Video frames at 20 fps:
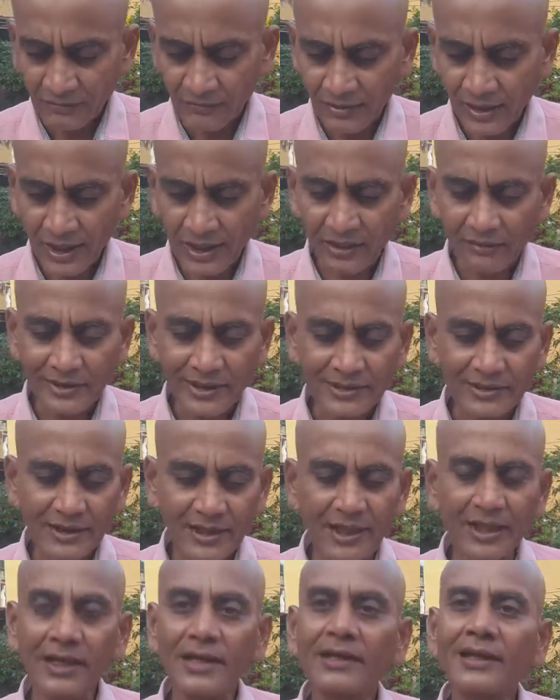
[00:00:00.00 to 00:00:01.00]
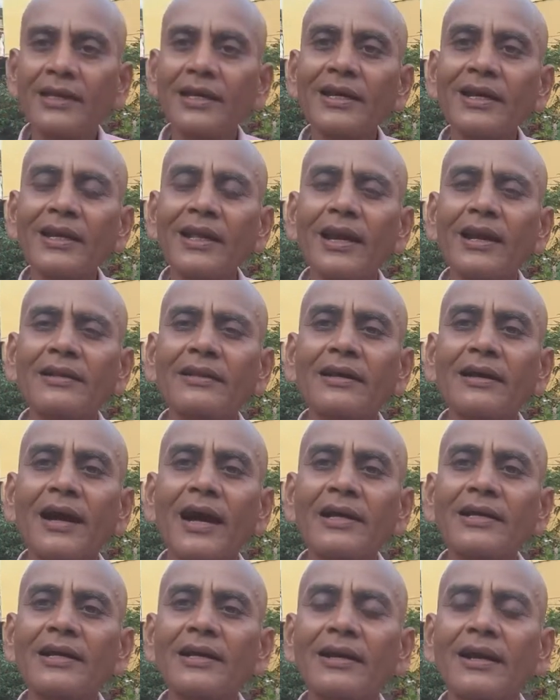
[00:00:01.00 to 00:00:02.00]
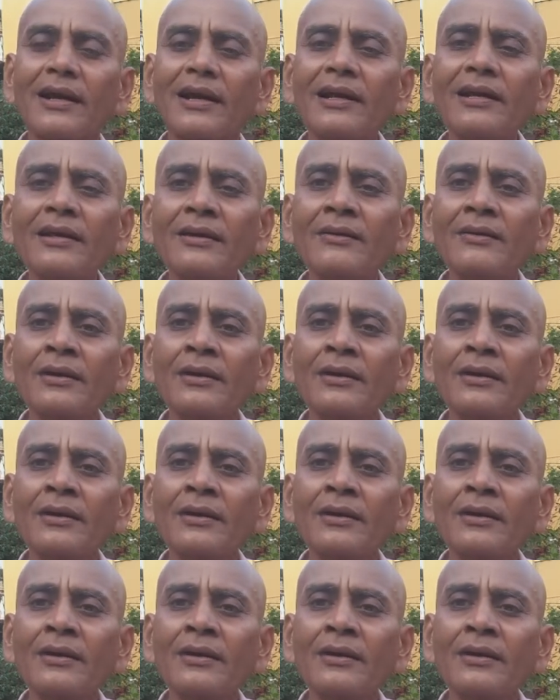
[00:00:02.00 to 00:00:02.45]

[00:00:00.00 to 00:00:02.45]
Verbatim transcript: வேக வைத்த கீரை அல்லது காய்கறிகளை